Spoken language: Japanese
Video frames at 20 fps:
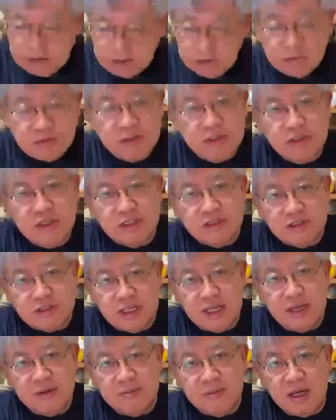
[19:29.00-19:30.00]
同時にです
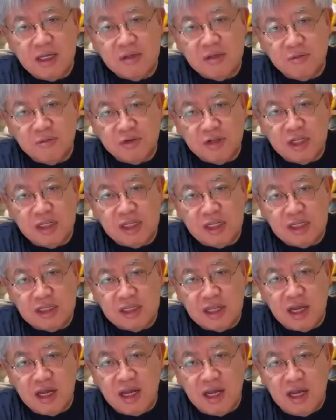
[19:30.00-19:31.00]
ね、前にも出てい
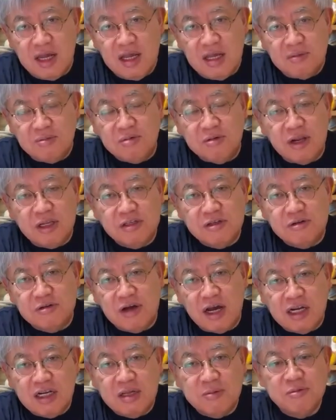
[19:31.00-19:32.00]
た、
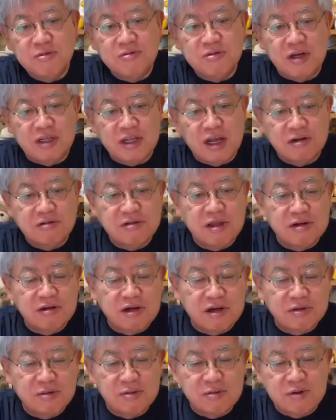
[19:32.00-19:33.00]
ブラジルハネムーンがなくなる
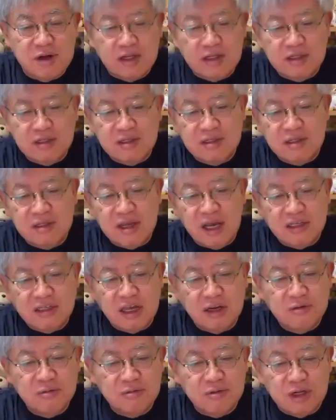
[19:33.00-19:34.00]
かどうか、
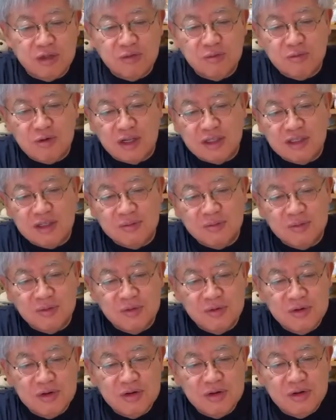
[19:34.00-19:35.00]
やるのかどうかっていうのも、
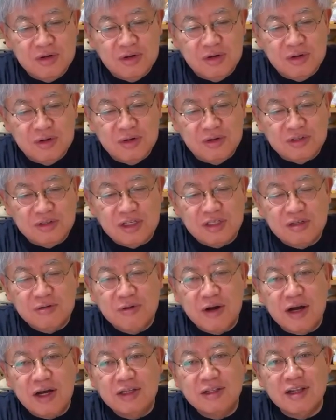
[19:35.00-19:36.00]
全然
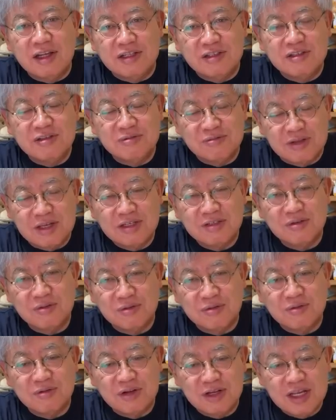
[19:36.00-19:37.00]
わかんないですよね、そ
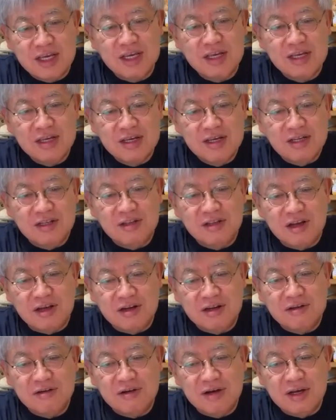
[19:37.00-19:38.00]
の後はね。で、あ
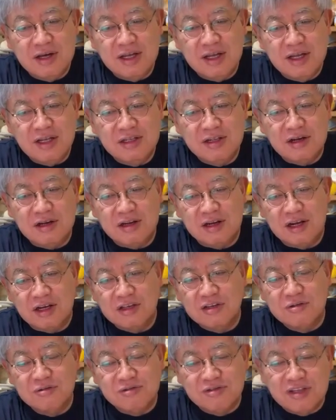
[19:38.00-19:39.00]
れは、だから
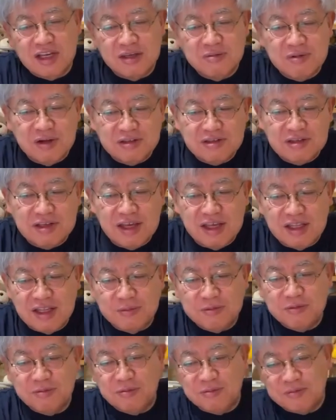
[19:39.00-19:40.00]
旧財閥系、多
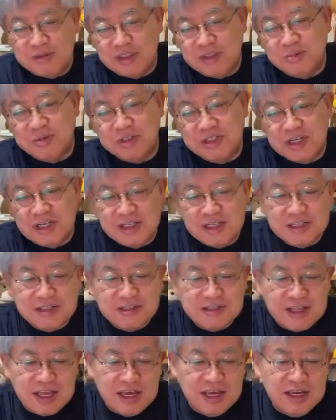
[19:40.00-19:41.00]
分三菱がで
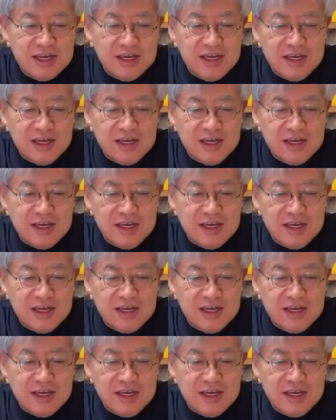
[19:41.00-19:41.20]
すね、